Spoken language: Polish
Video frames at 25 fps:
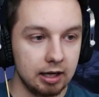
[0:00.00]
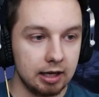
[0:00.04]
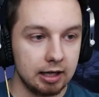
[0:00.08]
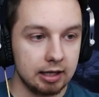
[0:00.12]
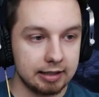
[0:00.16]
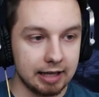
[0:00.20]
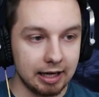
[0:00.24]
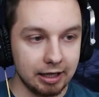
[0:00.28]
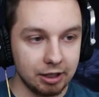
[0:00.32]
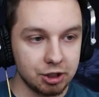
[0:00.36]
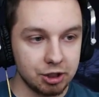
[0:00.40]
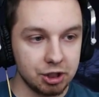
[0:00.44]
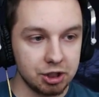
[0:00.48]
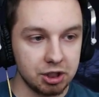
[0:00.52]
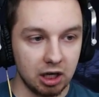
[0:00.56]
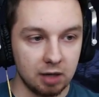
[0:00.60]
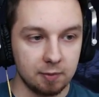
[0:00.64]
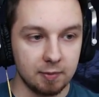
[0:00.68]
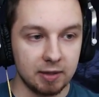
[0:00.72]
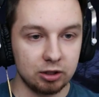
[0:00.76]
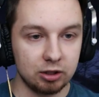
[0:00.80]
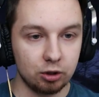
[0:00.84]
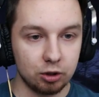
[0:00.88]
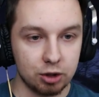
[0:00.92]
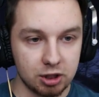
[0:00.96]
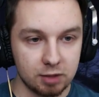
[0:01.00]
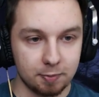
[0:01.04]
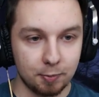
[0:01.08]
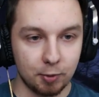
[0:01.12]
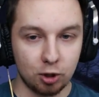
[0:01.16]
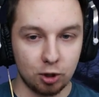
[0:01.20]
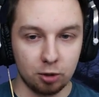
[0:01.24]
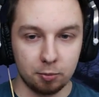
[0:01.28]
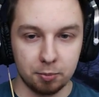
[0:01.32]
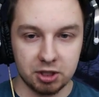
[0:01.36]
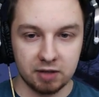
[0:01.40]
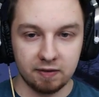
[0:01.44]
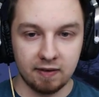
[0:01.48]
Tak czy siak ma dość
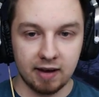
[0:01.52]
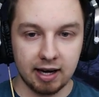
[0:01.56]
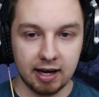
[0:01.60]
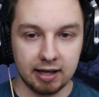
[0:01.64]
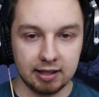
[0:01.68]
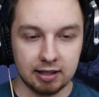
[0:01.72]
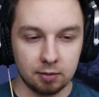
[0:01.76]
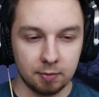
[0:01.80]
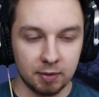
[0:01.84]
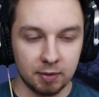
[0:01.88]
sporą przewagę nad